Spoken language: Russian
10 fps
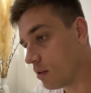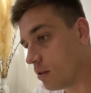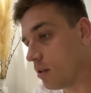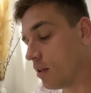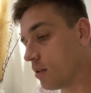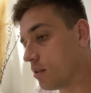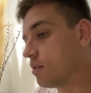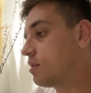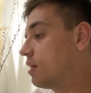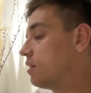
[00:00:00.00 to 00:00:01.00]
И
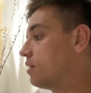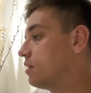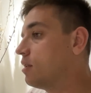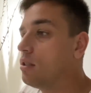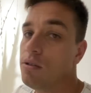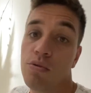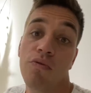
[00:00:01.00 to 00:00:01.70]
цены на еду